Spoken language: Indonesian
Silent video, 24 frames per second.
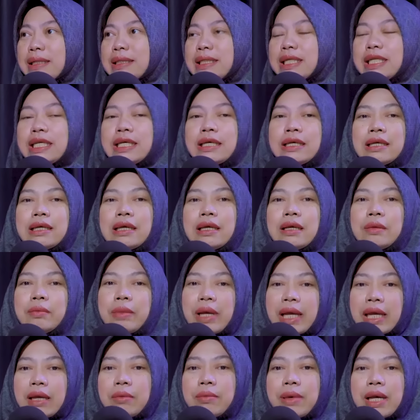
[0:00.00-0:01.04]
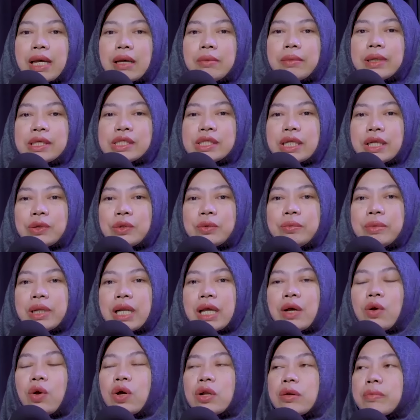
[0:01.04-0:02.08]
Jadi makanya Mahkamah selalu
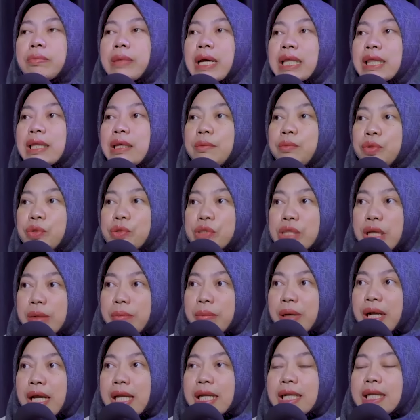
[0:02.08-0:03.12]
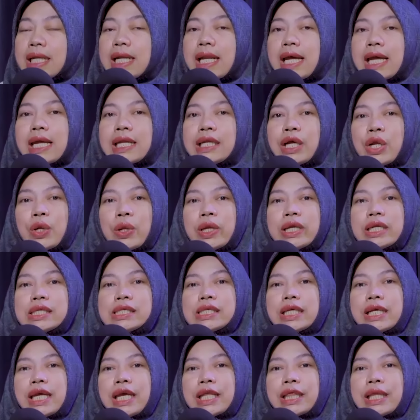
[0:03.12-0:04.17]
bilang hormati putusan pengadilan, kalau ada
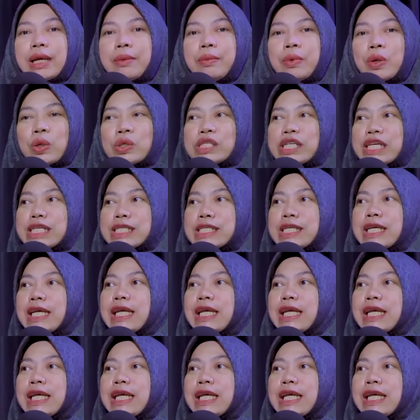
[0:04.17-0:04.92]
sengketa proses